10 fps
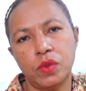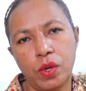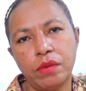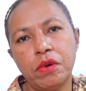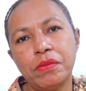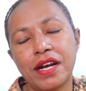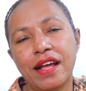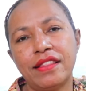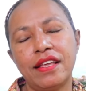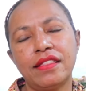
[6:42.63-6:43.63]
Tuhan
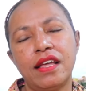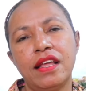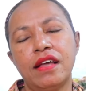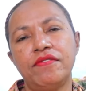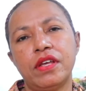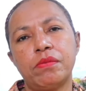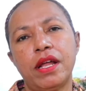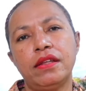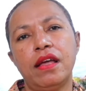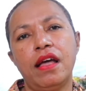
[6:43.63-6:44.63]
memberkati kita dengan
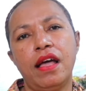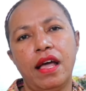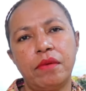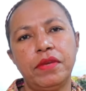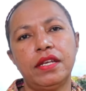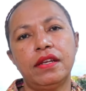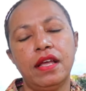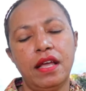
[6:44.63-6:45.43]
firman. Amin.